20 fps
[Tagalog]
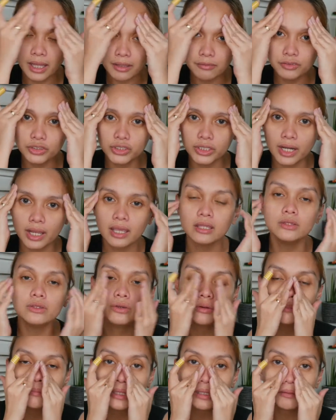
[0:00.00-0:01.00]
I've tried
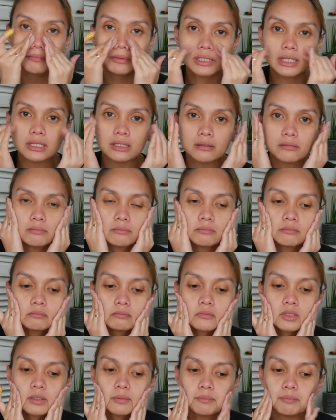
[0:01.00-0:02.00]
yung
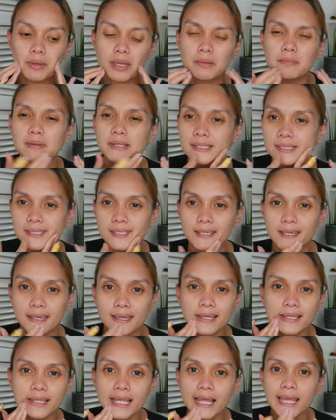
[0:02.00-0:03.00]
Maybelline Baby
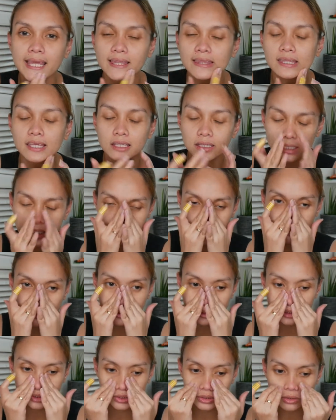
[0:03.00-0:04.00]
Skin. I think that's
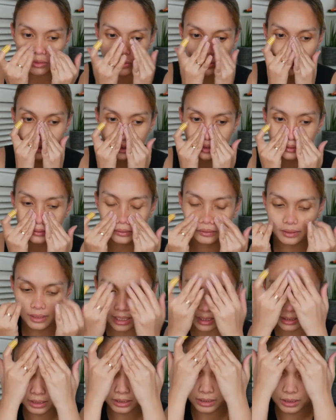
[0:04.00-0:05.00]
what it's called. Yung
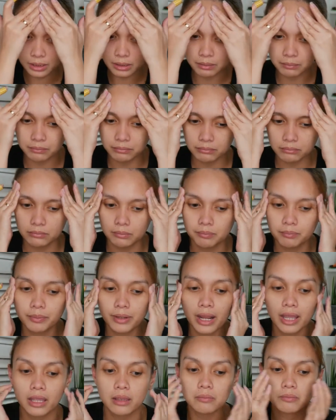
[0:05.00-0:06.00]
dati nilang
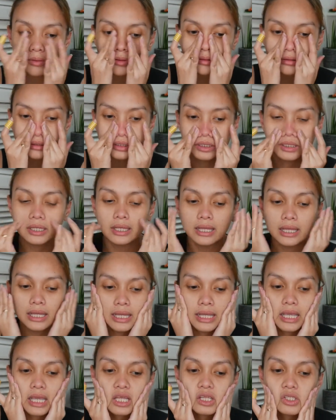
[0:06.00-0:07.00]
primer.
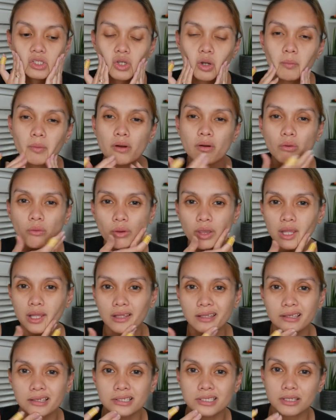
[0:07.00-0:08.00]
And sobrang
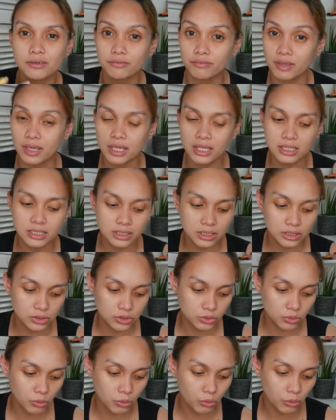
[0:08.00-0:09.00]
oily niya sa face.
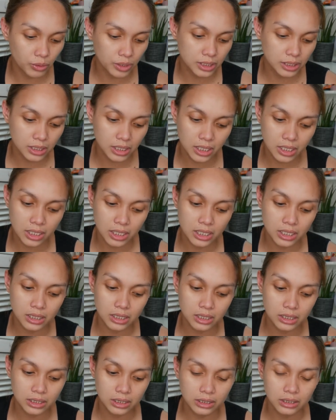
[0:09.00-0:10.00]
So, hindi
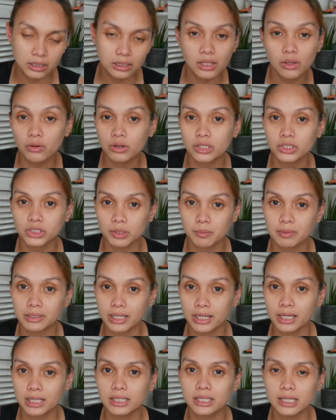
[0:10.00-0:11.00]
rin, di ko rin siya
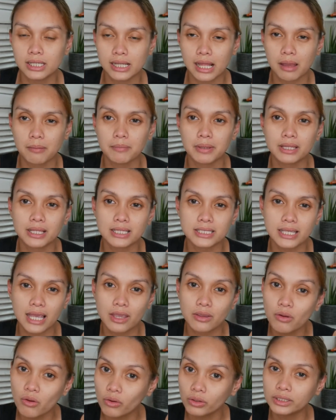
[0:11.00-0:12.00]
matagal ginamit. Kasi
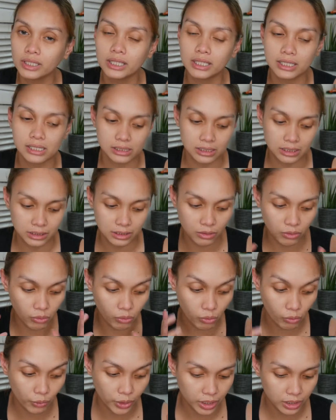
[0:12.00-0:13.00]
ayoko talaga nang
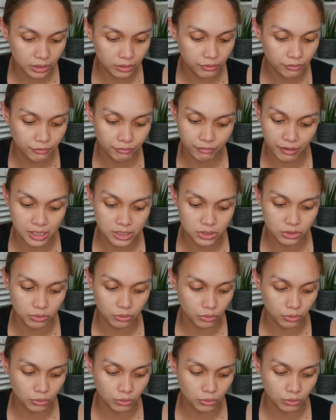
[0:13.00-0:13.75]
nag-oil yung face